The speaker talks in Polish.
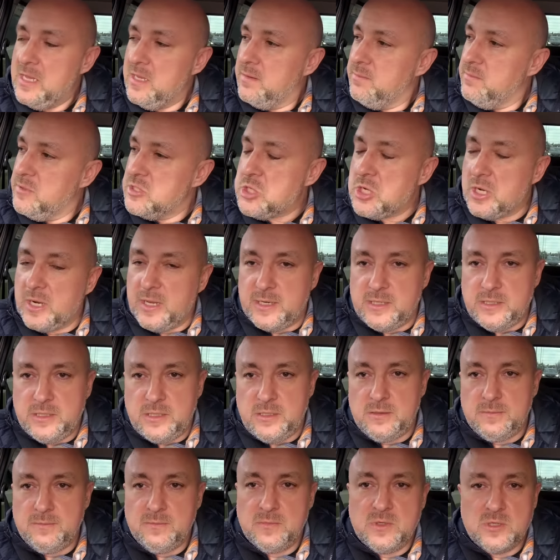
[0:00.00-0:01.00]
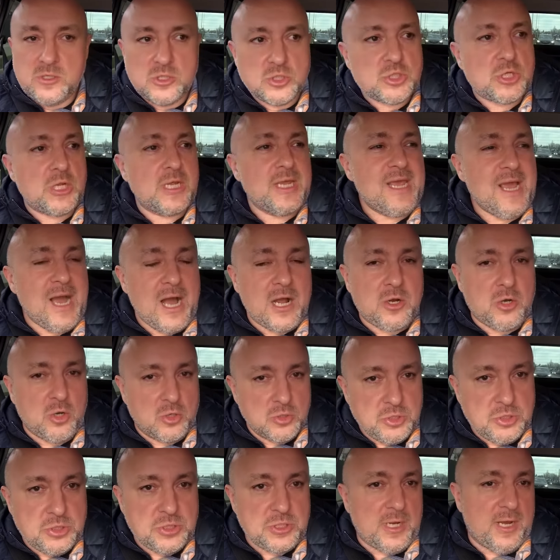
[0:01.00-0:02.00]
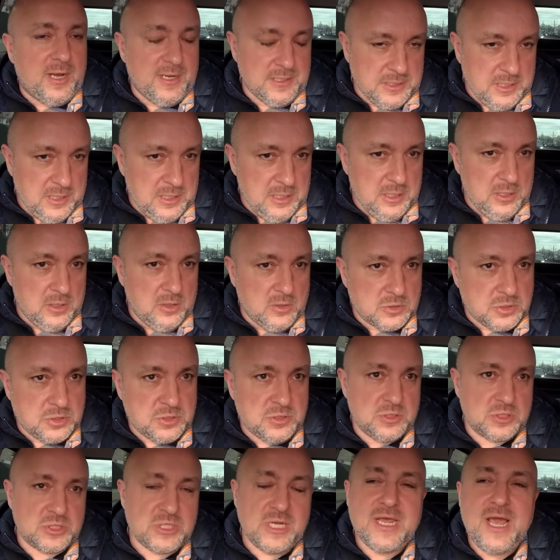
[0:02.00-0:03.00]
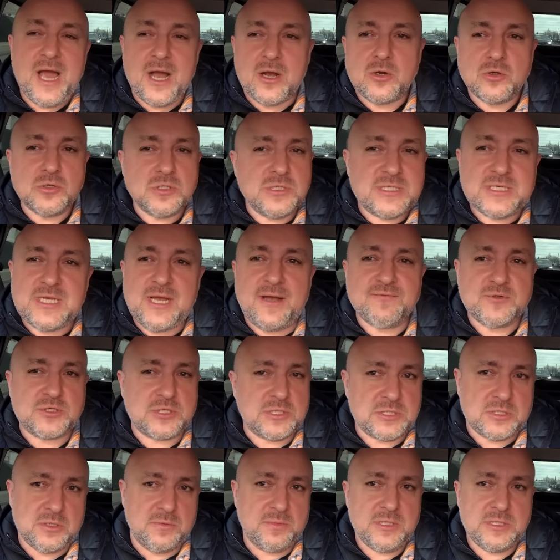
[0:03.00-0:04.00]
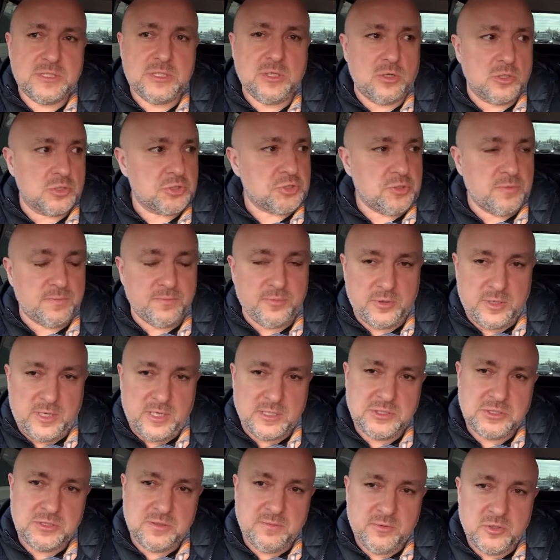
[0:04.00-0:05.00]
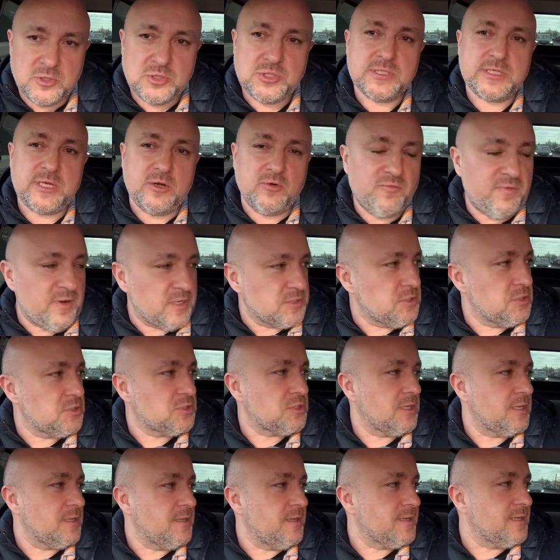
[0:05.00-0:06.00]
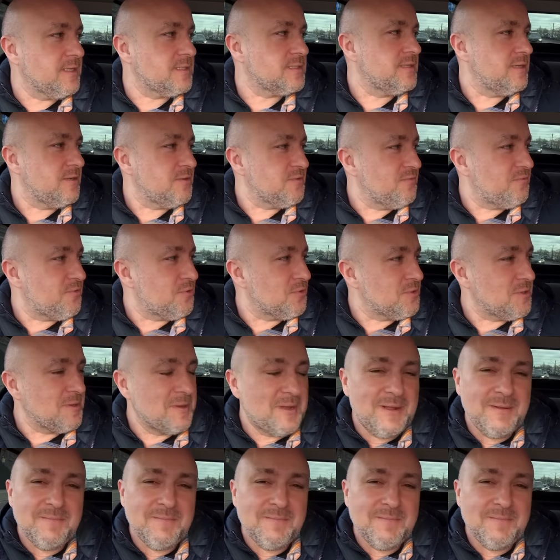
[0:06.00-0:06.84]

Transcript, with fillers: Myśleli, że jakość, a nie ilość, że jakość zawsze sobie z ilością poradzi. Proszę zauważyć, że jednak jest na odwrót.